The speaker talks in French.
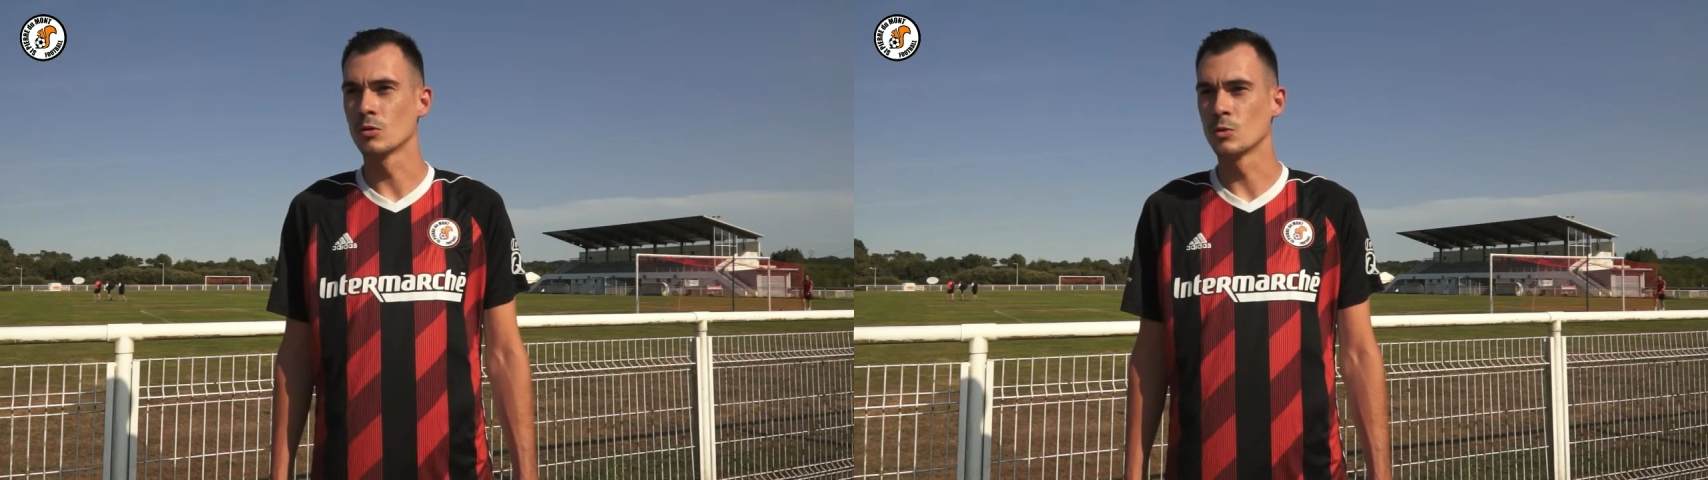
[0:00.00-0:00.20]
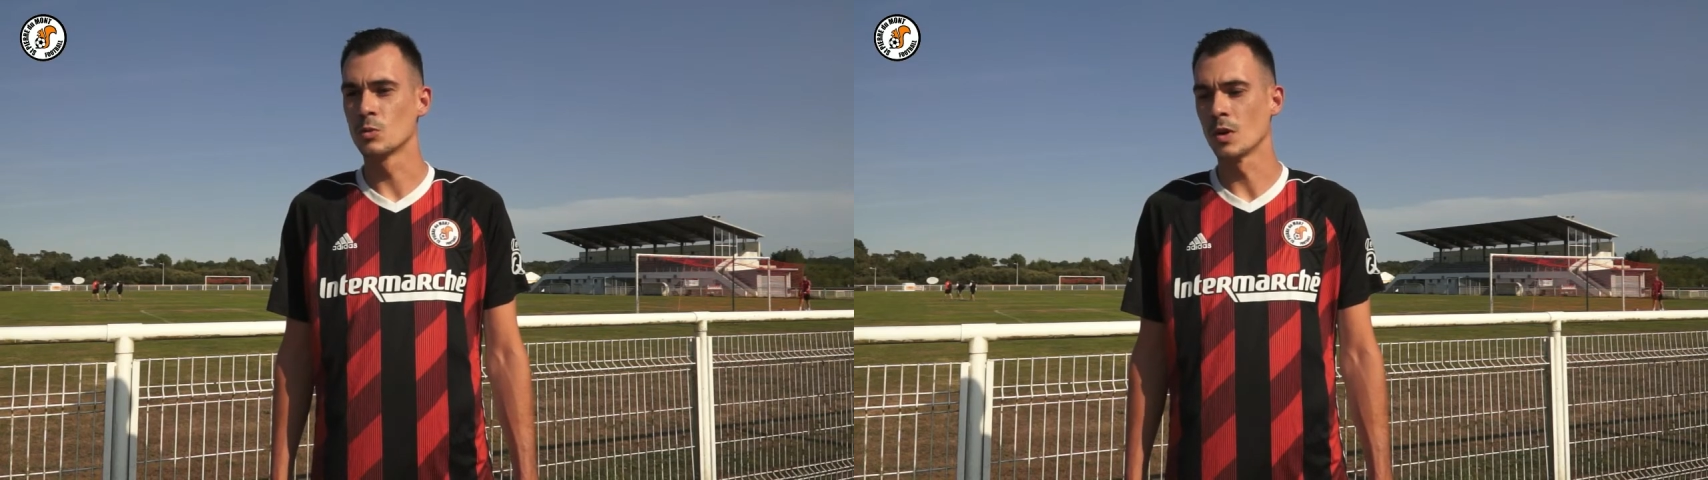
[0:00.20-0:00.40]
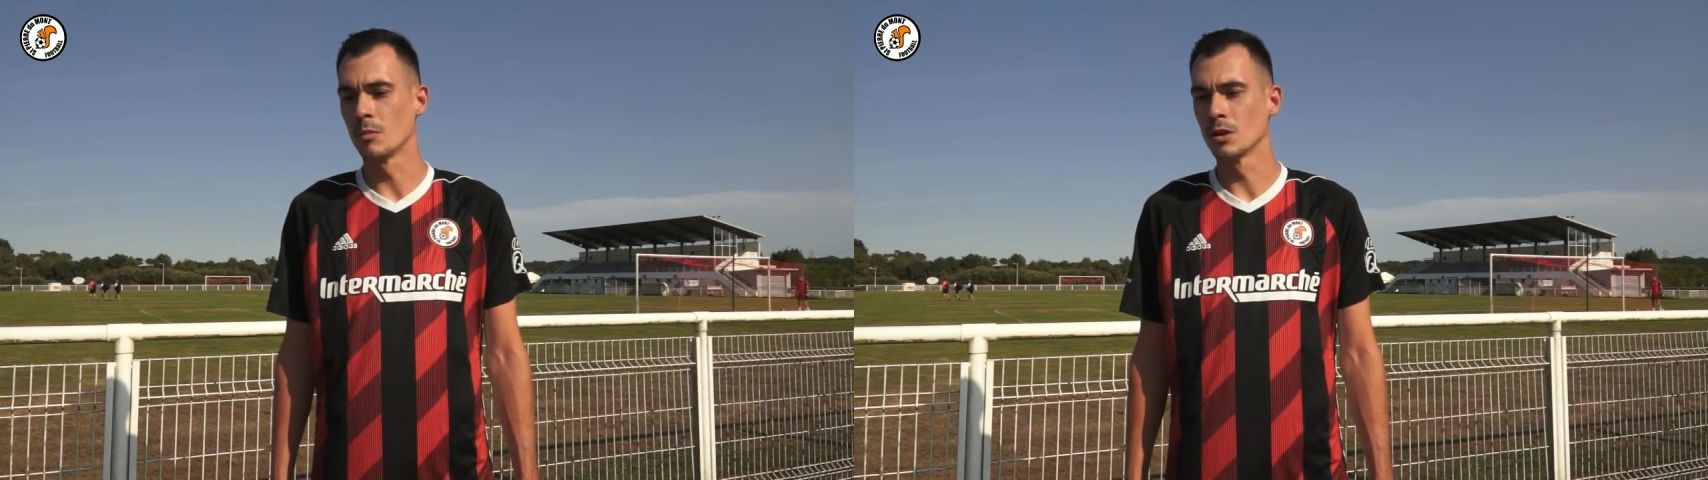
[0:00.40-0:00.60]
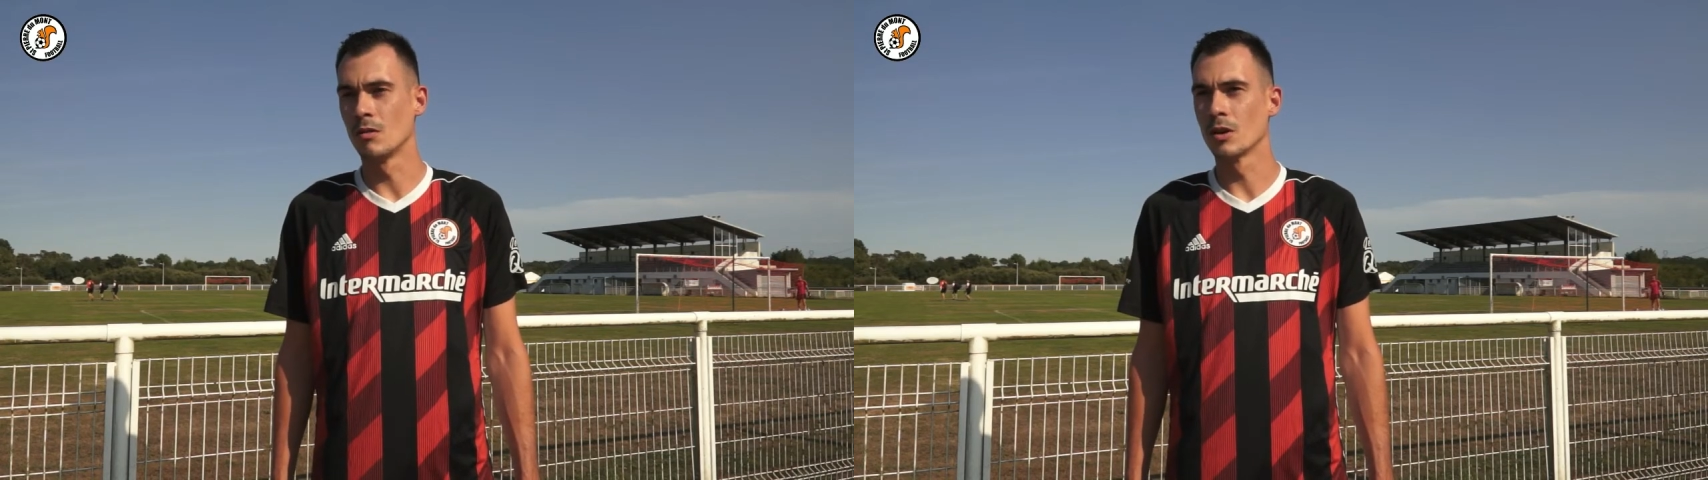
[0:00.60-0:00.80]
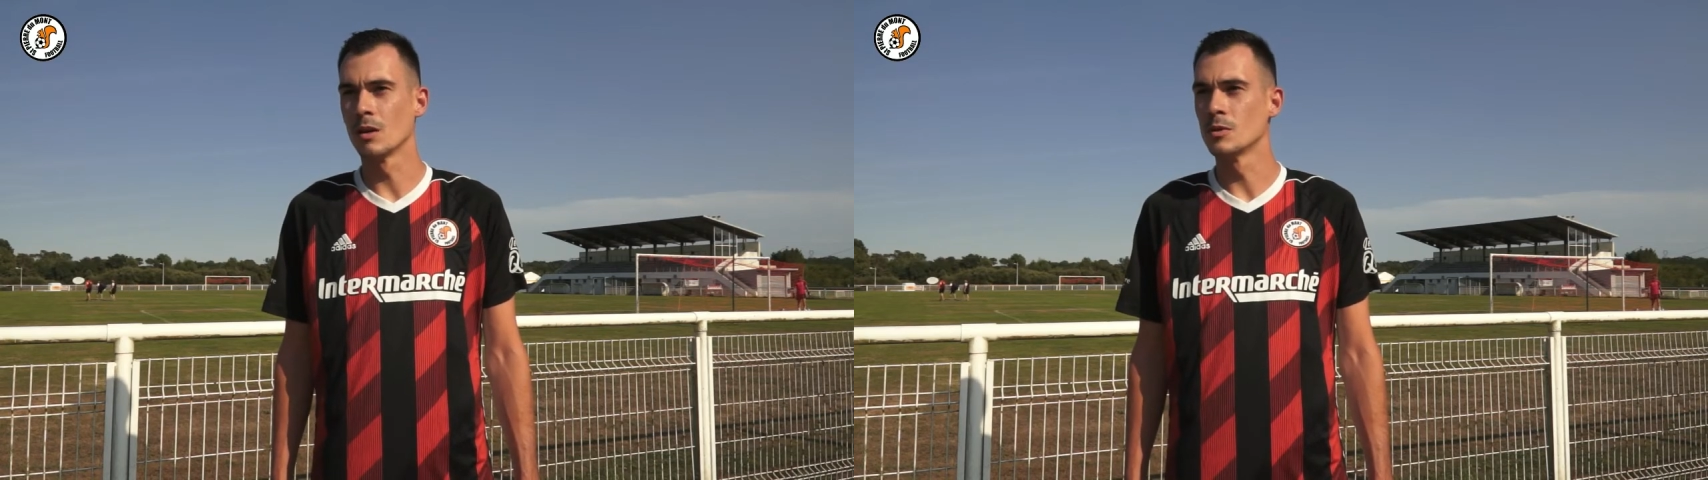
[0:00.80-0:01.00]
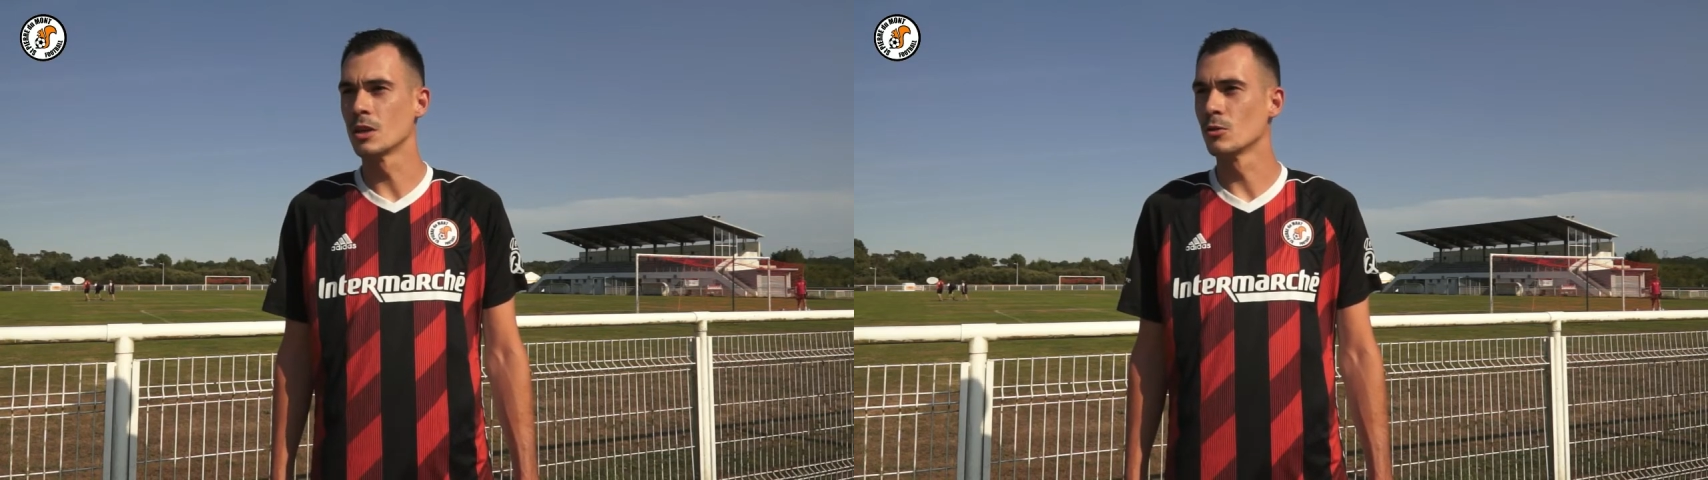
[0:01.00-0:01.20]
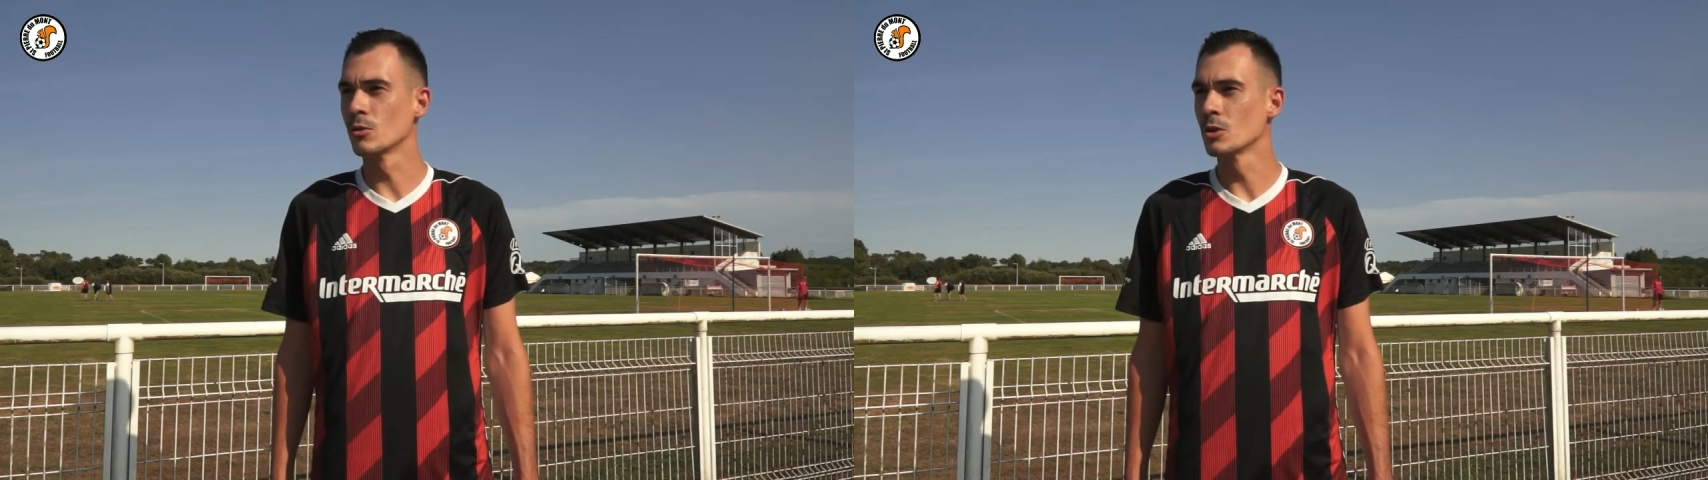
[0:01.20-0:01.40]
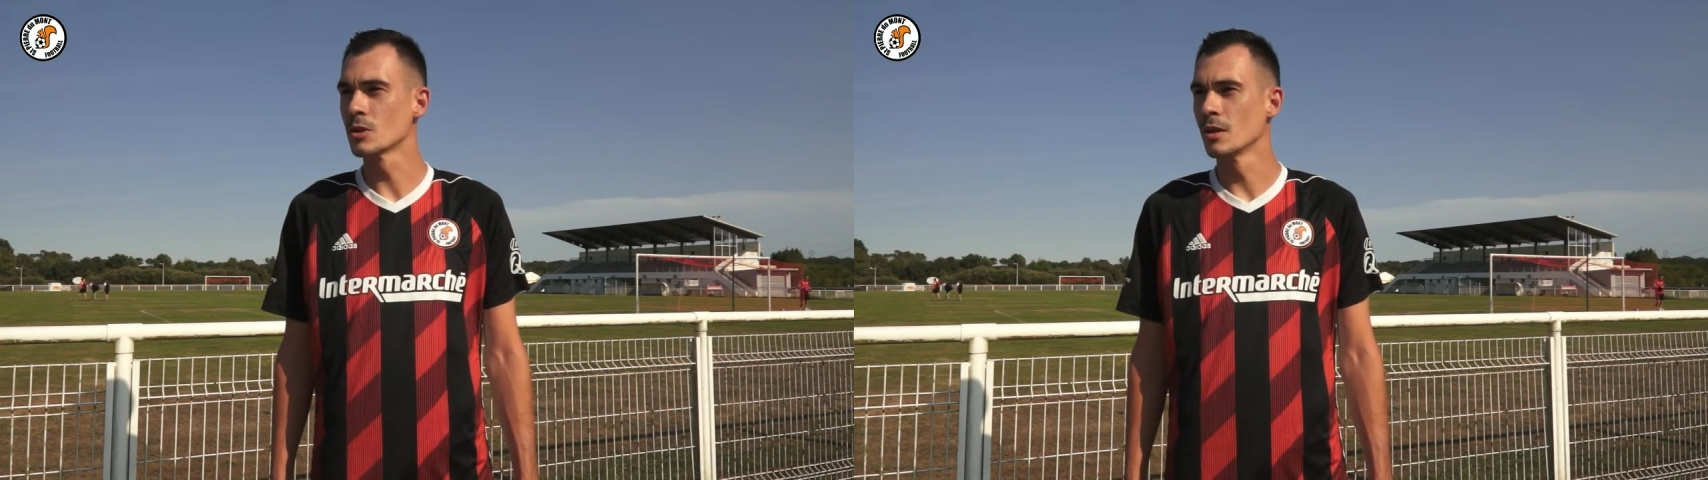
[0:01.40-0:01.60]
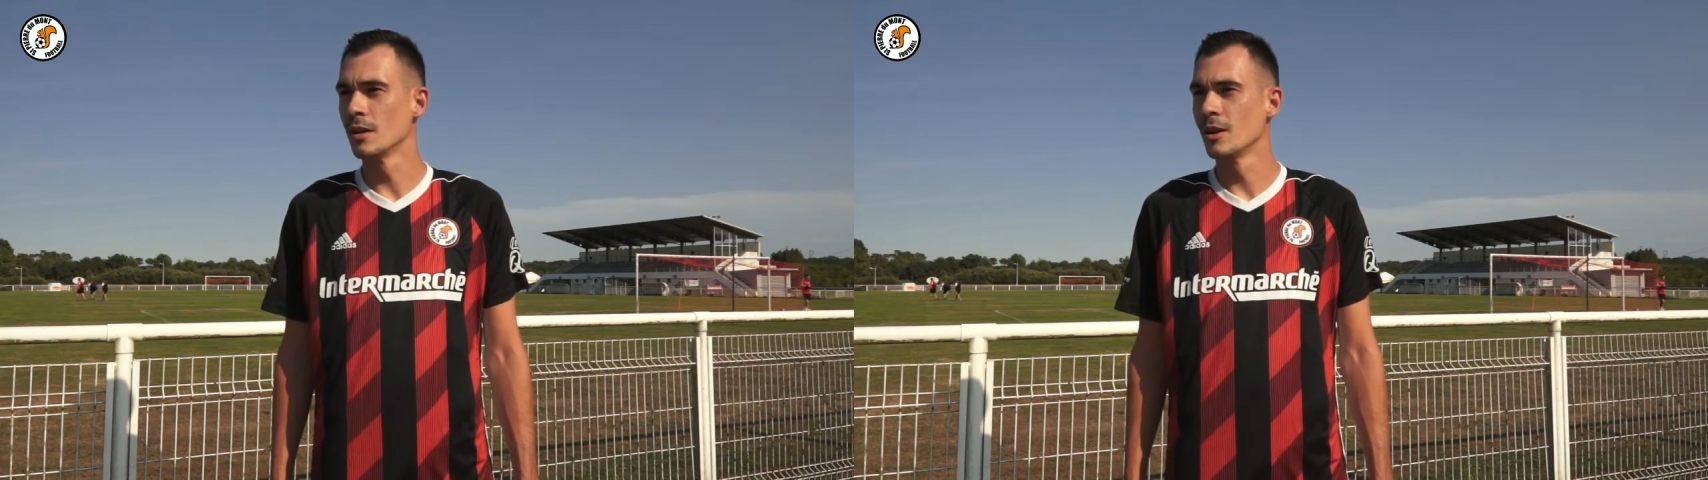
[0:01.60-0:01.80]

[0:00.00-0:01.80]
je me suis permis d'envoyer un message au coach